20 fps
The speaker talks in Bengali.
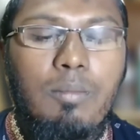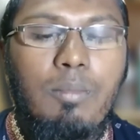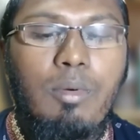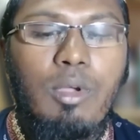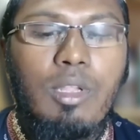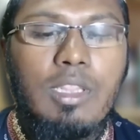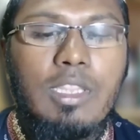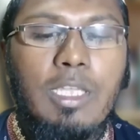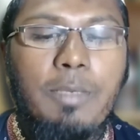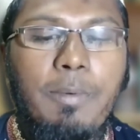
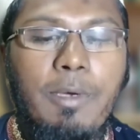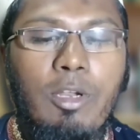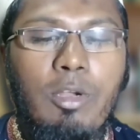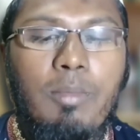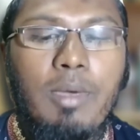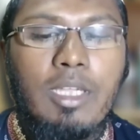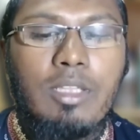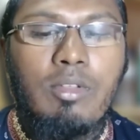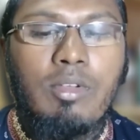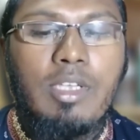বলতে পারো
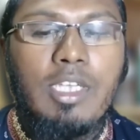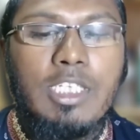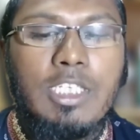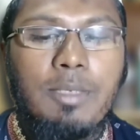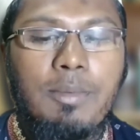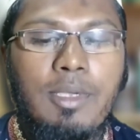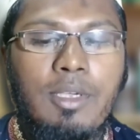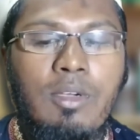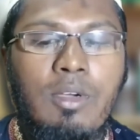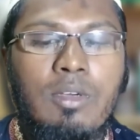মাদক
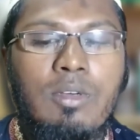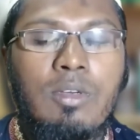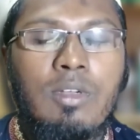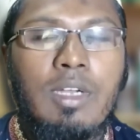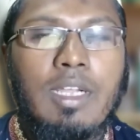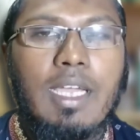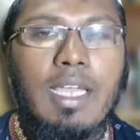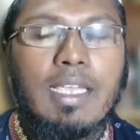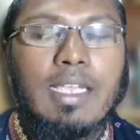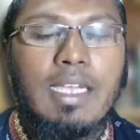হিসেবে কখন
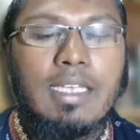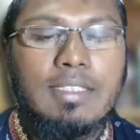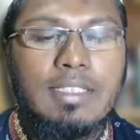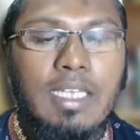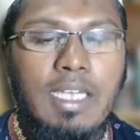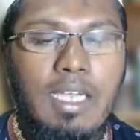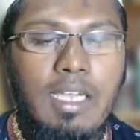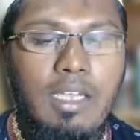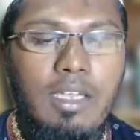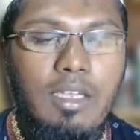খায়
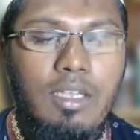গাজা